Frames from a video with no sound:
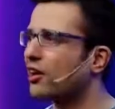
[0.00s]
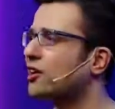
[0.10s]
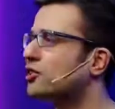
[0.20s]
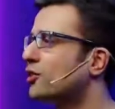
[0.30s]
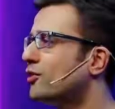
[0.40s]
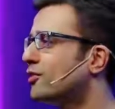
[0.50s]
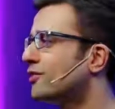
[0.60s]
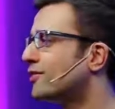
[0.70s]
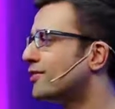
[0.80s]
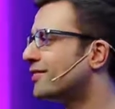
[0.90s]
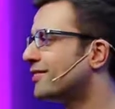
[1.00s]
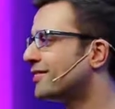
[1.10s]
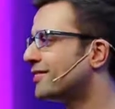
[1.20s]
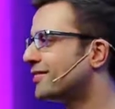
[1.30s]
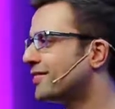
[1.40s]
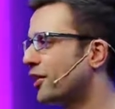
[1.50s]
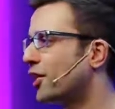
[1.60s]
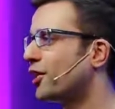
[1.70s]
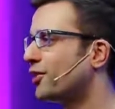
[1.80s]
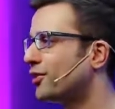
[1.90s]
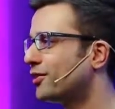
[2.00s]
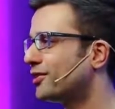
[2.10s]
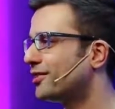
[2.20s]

लगाते रहो लगे रहो